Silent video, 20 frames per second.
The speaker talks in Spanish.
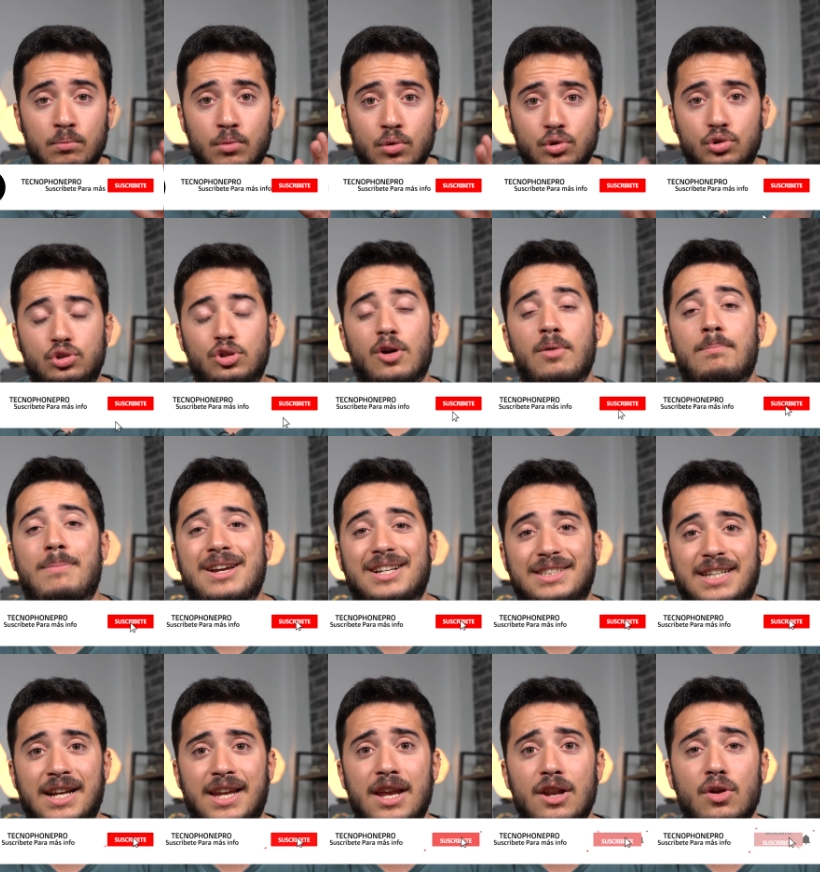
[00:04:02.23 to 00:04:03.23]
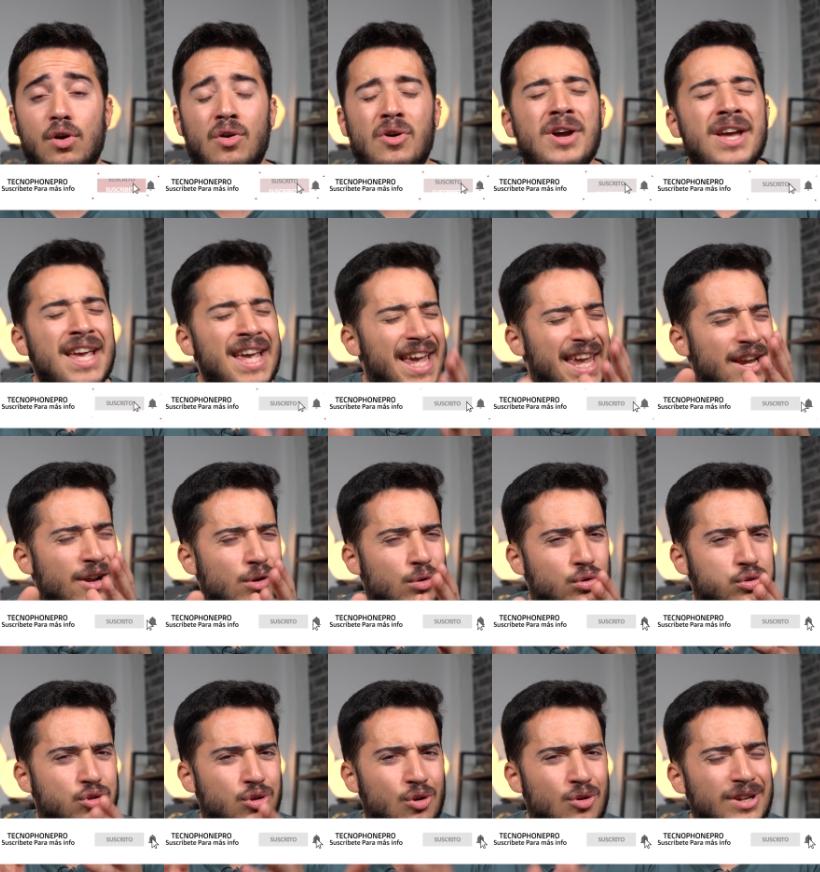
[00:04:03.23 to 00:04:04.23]
mucho más tranquilo. E
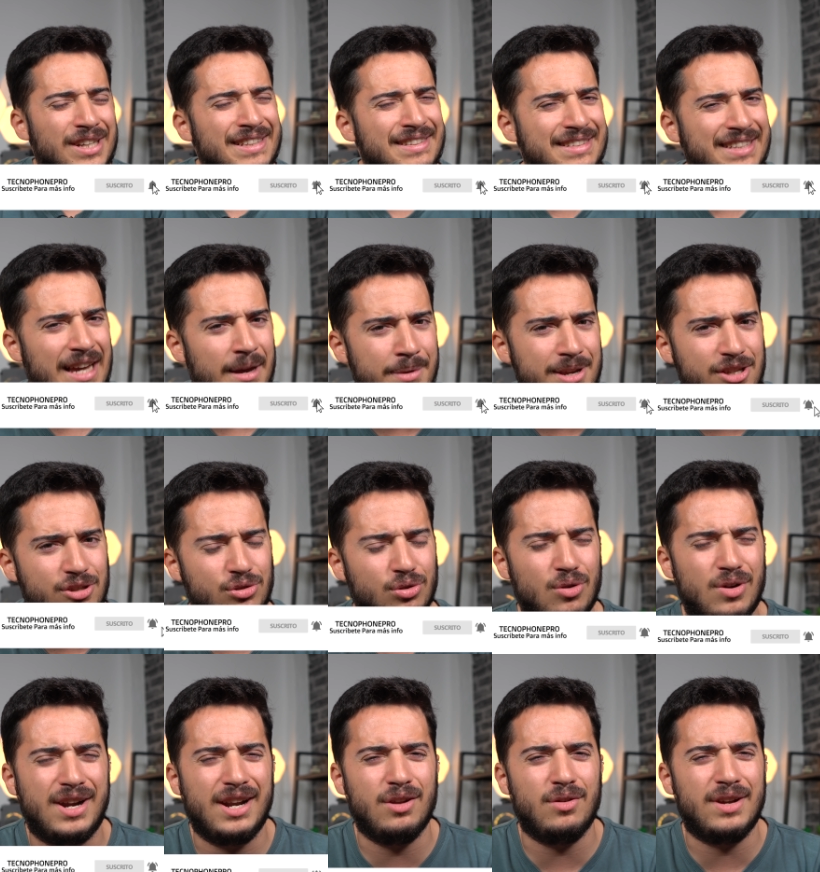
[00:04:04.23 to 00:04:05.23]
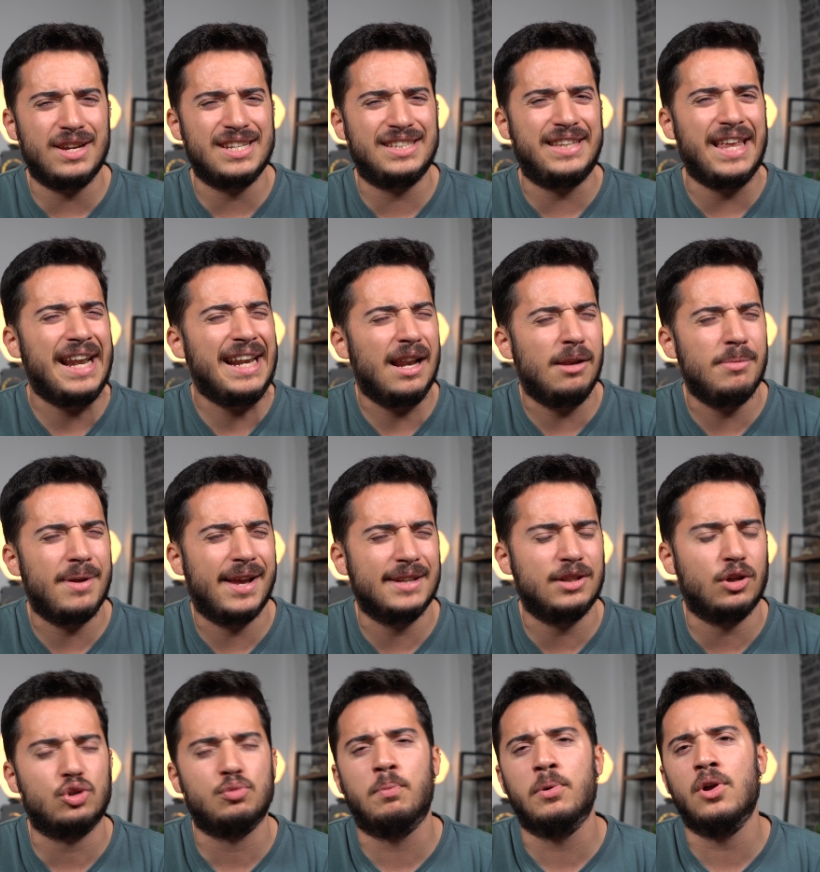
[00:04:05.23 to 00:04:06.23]
incluso te aviso, creo que este Realme
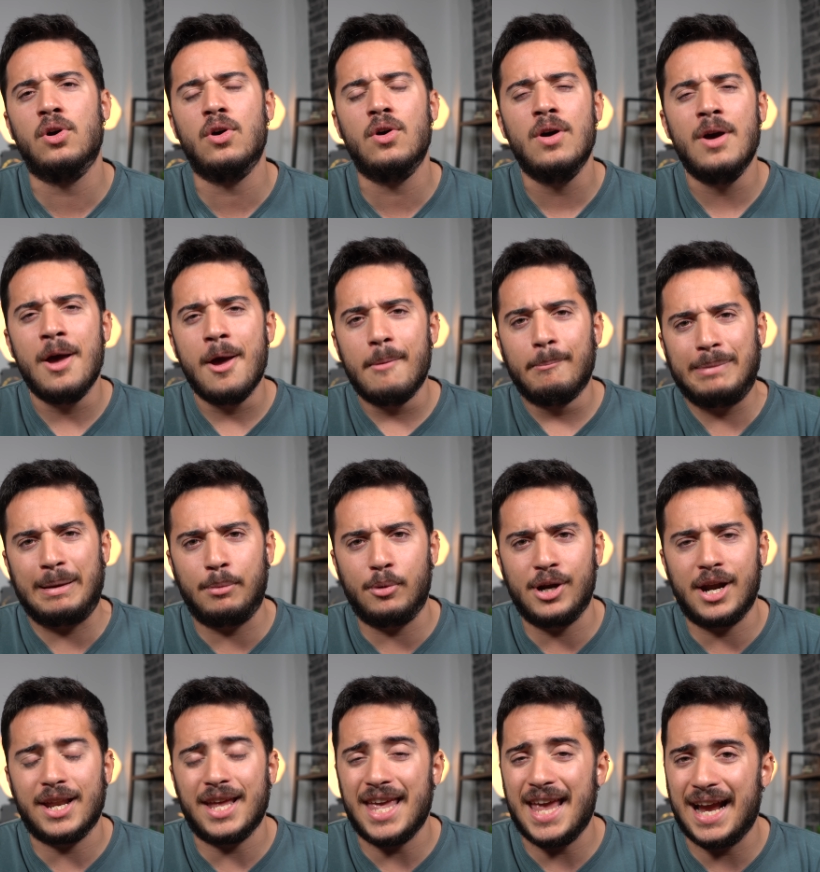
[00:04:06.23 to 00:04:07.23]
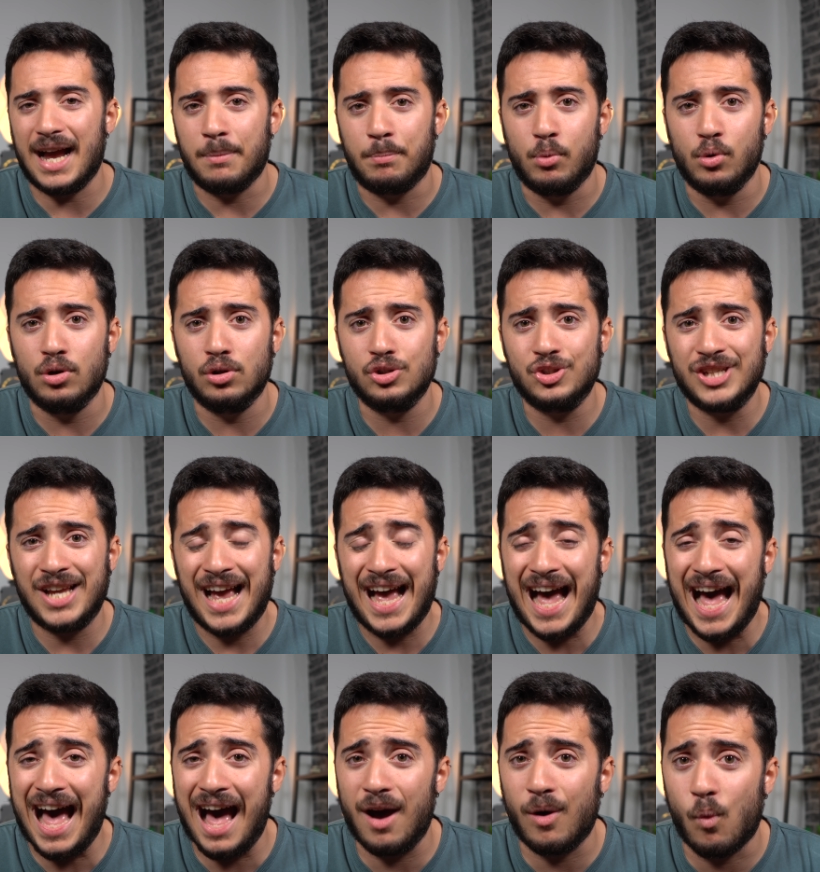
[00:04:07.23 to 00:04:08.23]
GT2 Pro va a poner en apuros
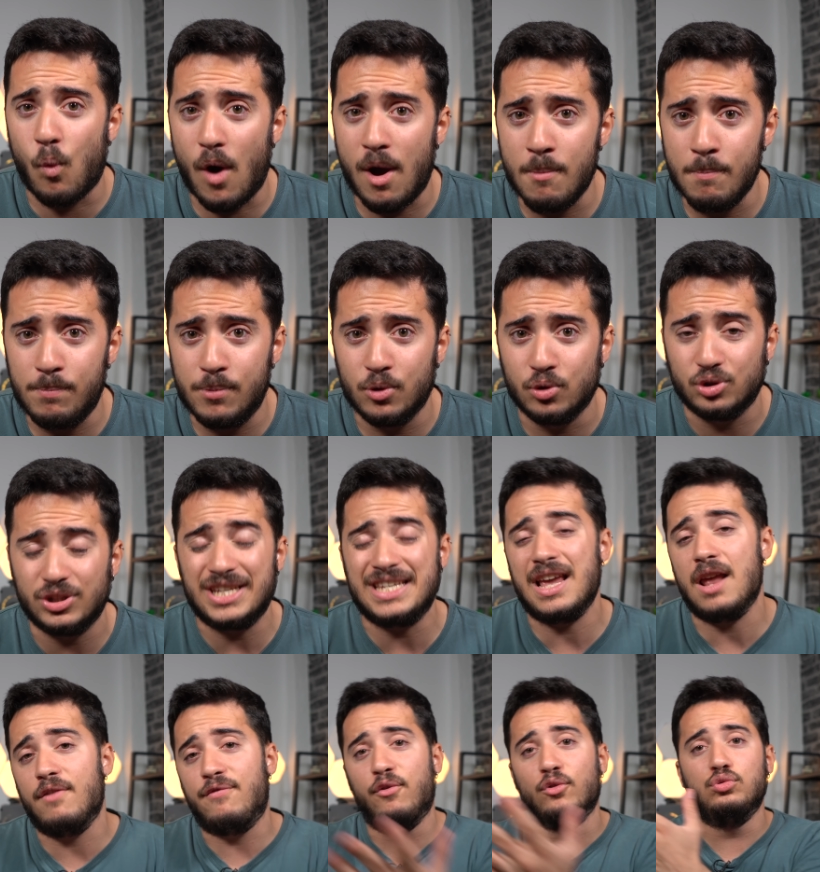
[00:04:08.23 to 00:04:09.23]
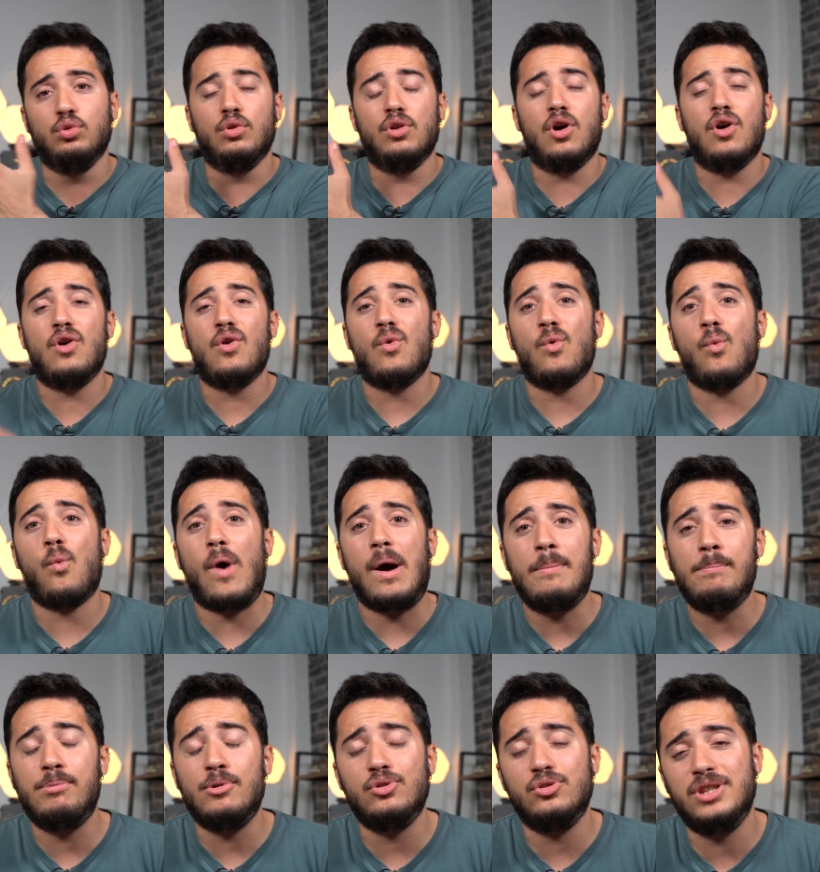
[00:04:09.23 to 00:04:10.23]
a OnePlus y el futuro
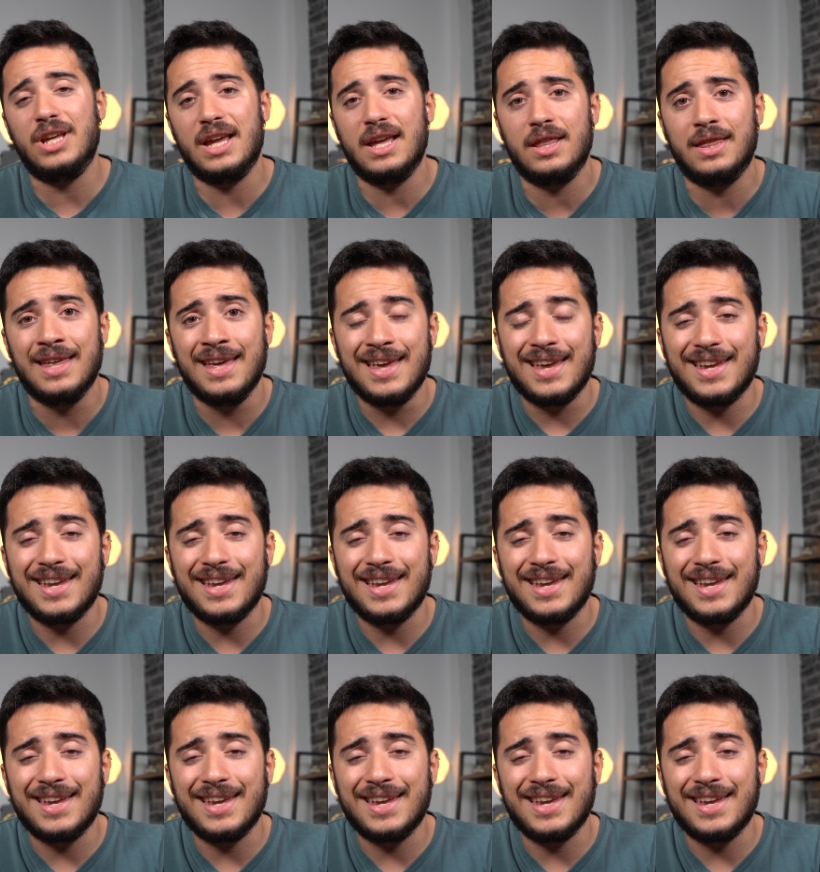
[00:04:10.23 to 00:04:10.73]
OnePlus 10